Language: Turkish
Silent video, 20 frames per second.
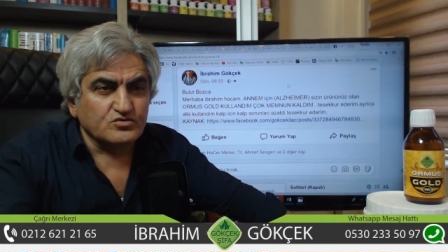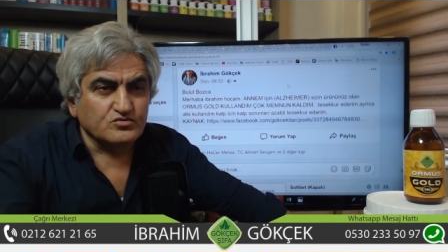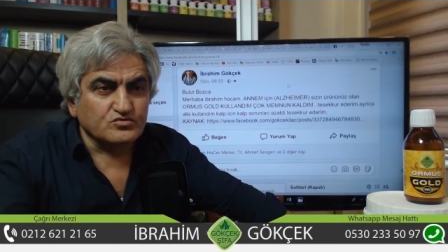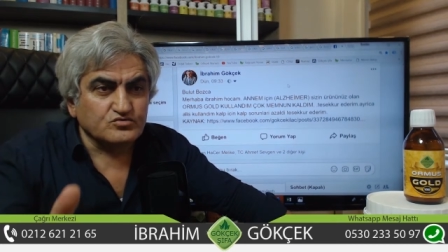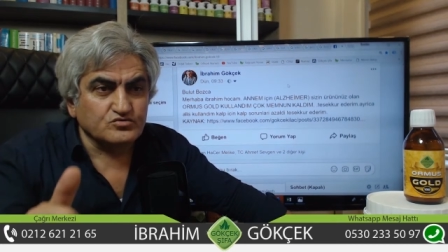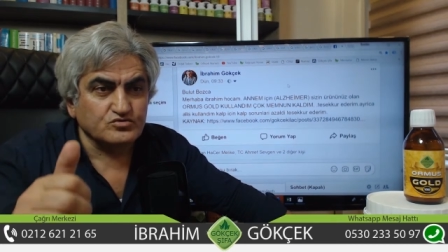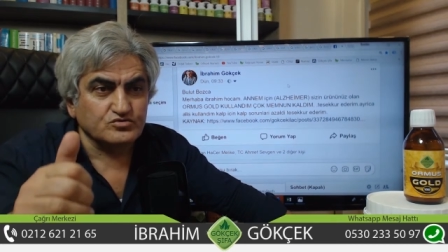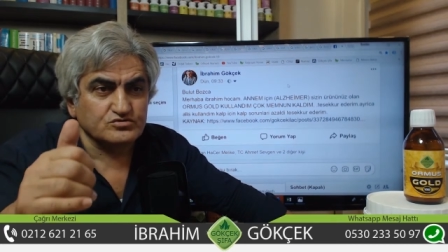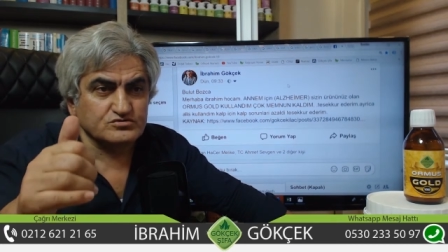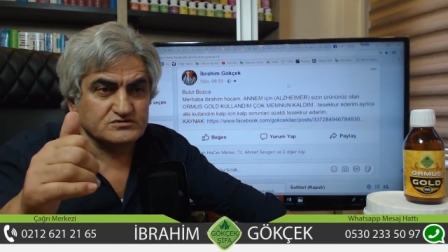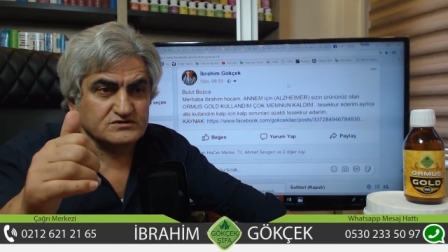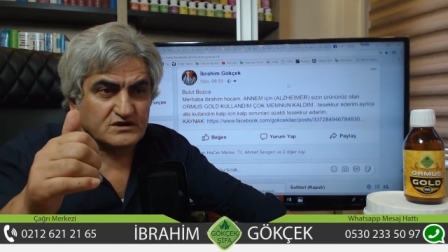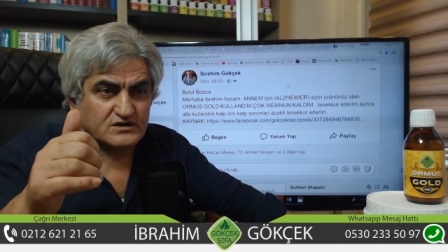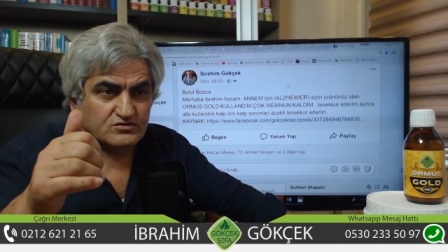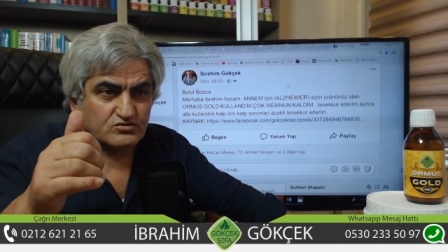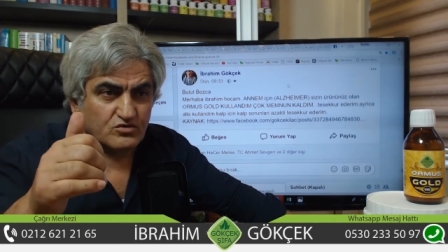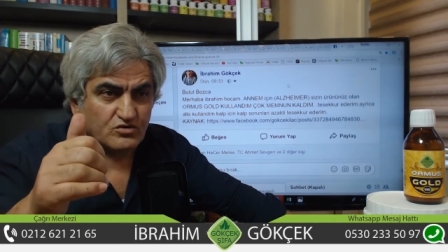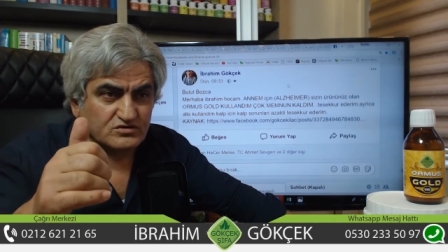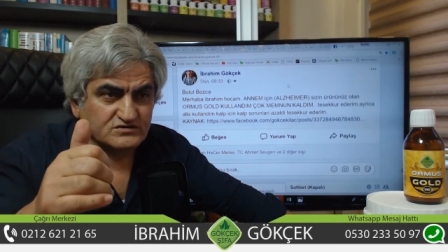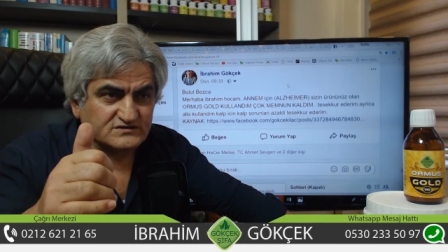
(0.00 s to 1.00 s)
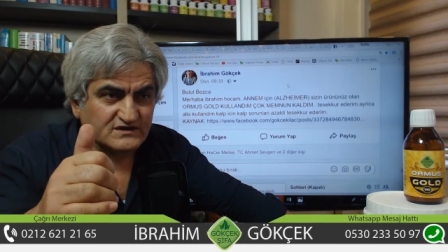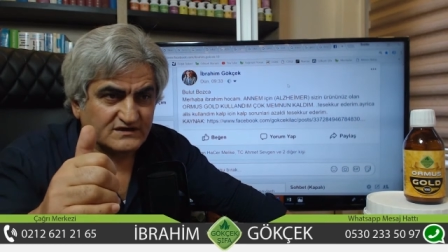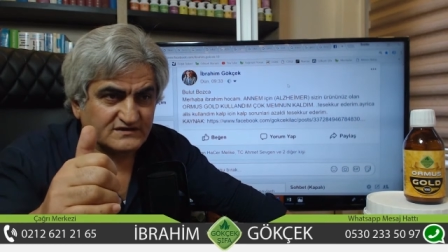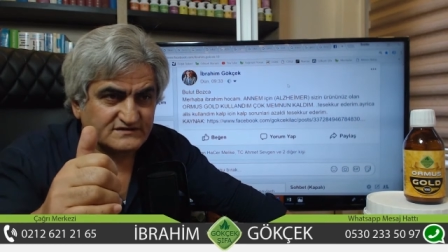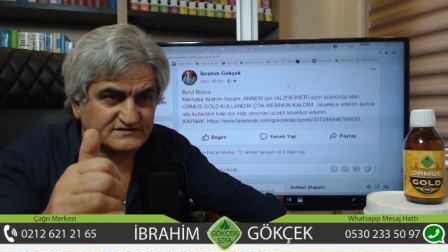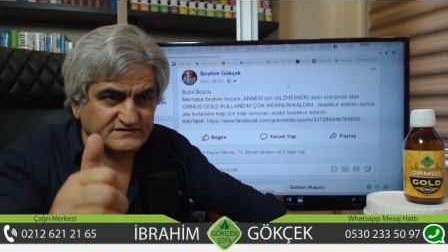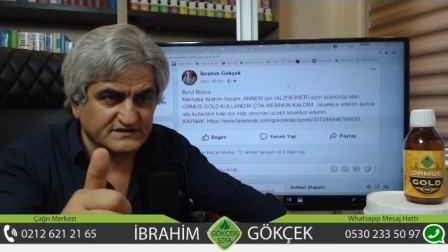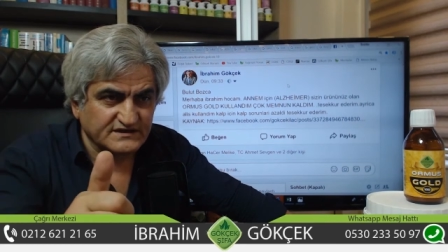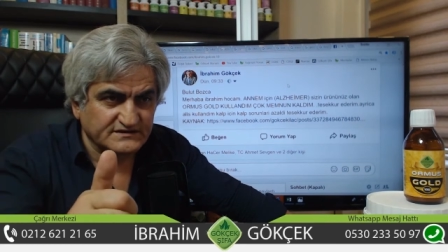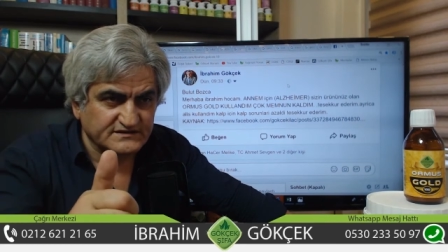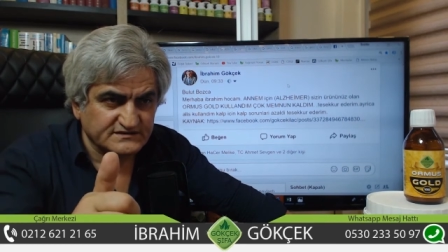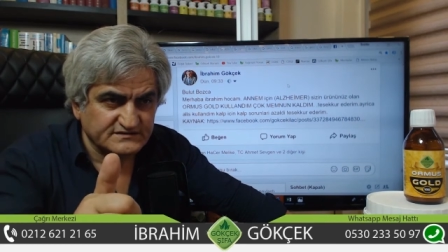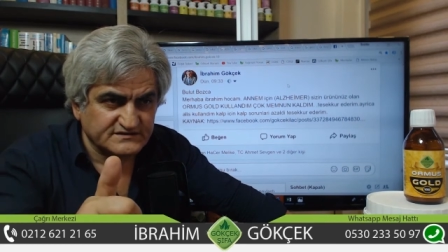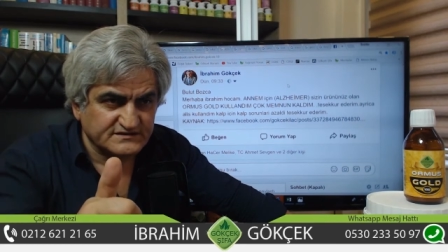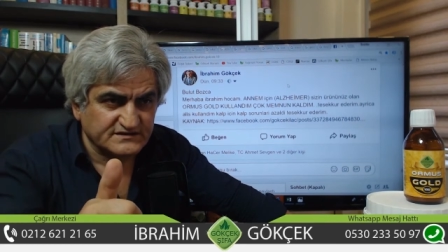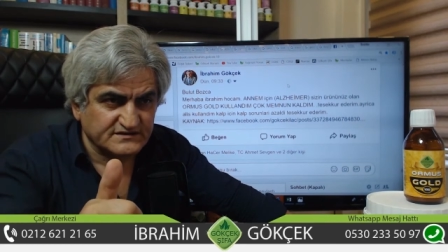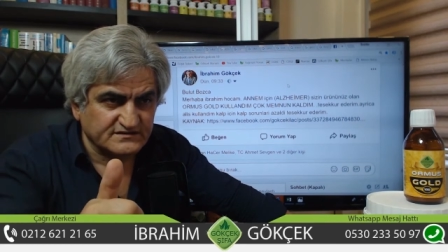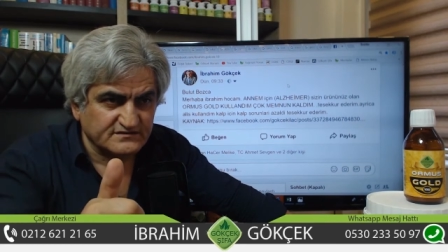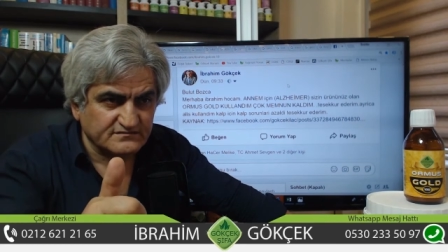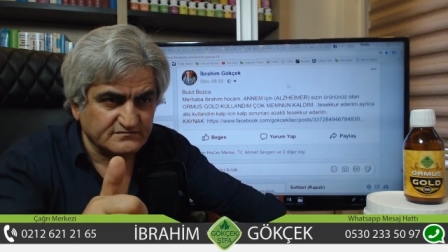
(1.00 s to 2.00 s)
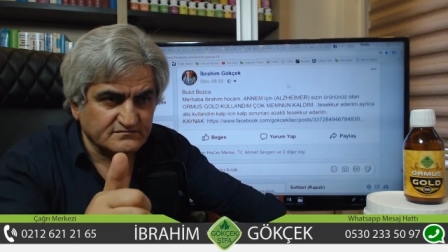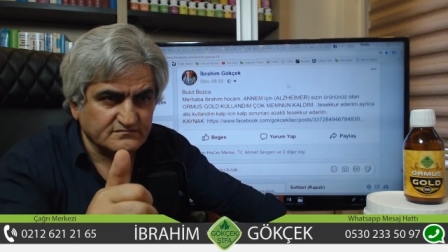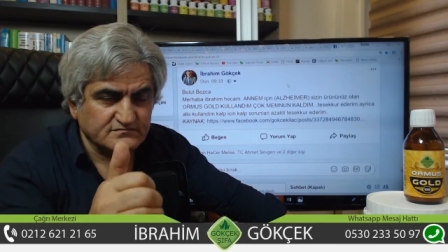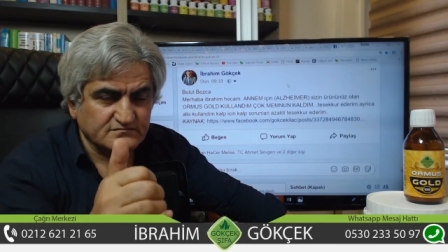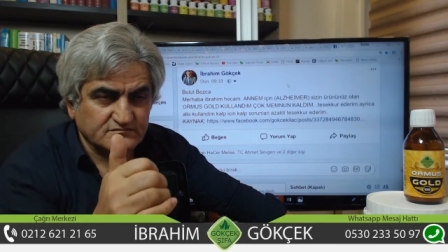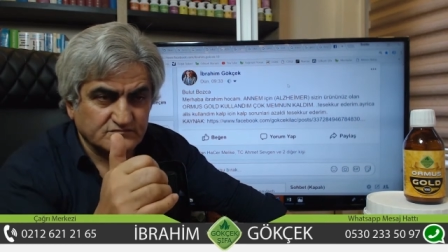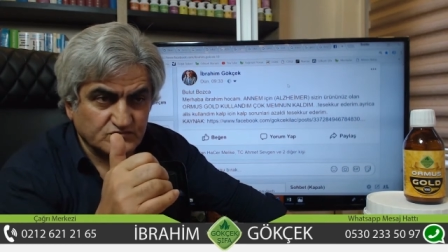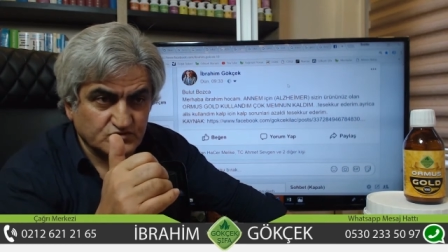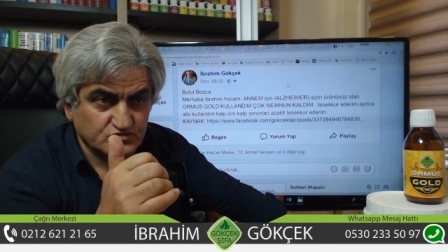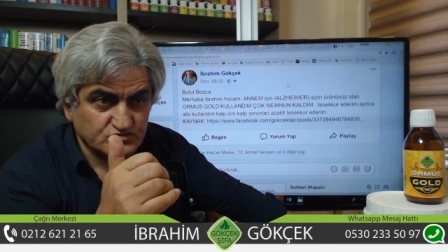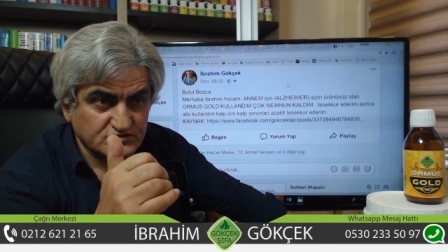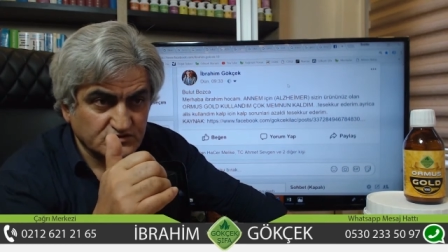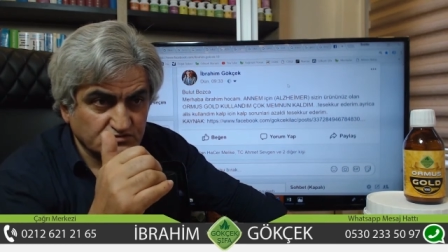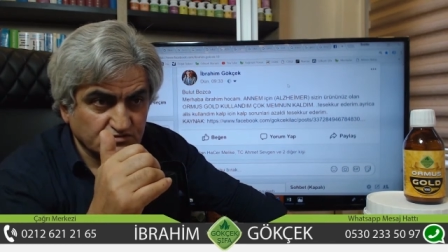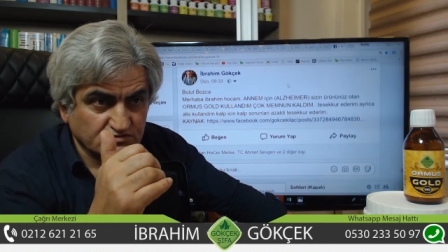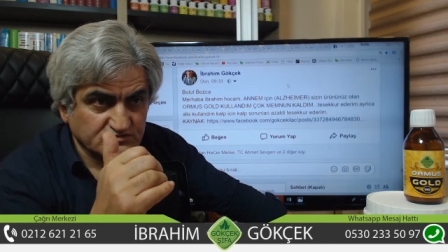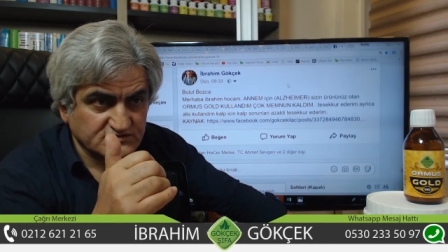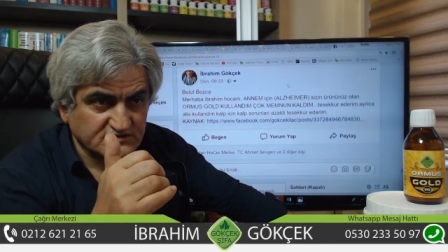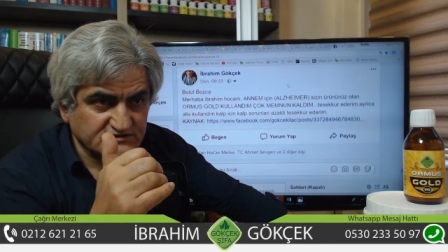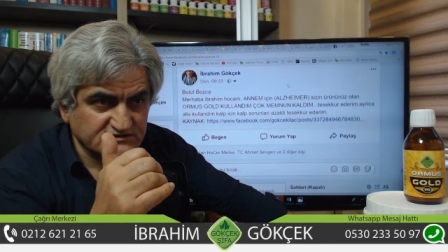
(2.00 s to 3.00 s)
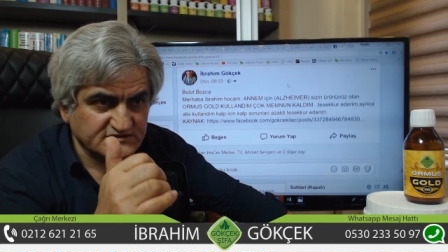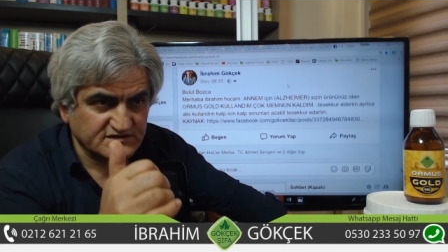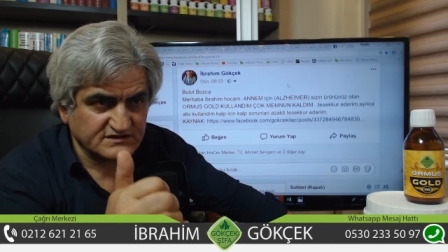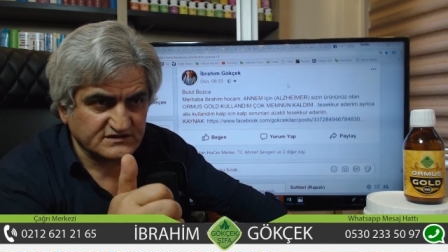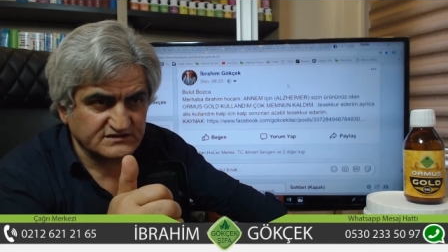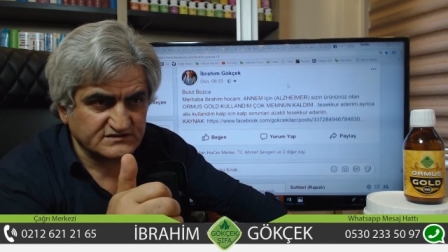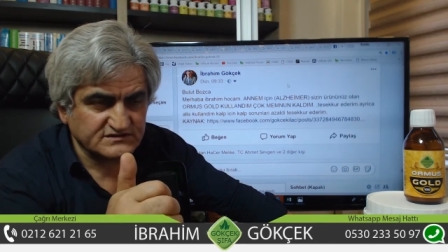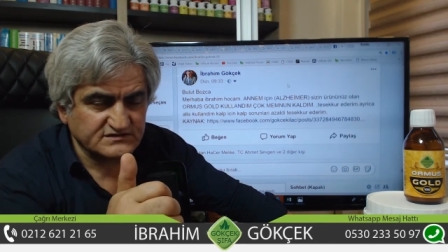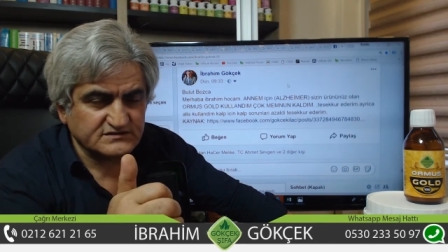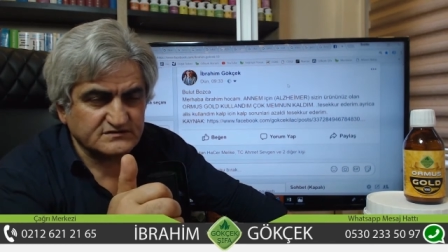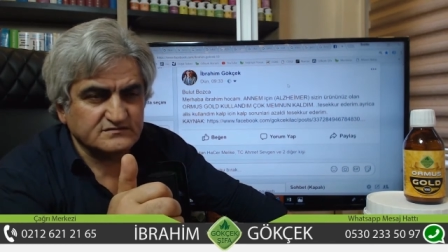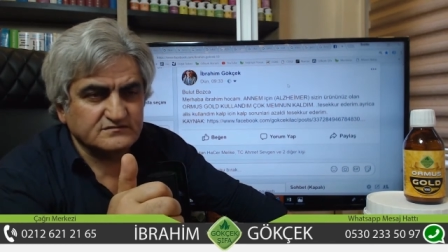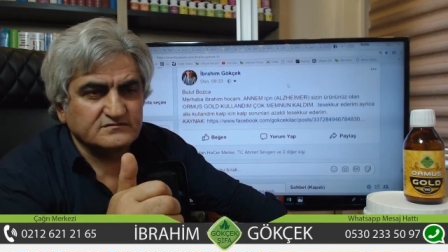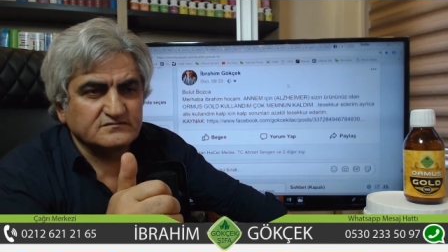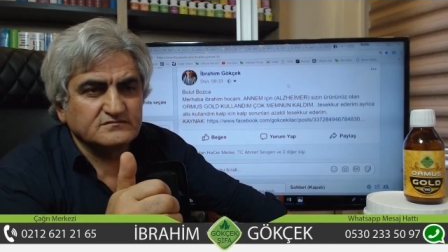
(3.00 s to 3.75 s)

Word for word: Yüzde doksan sekizi yüzde doksan sekizi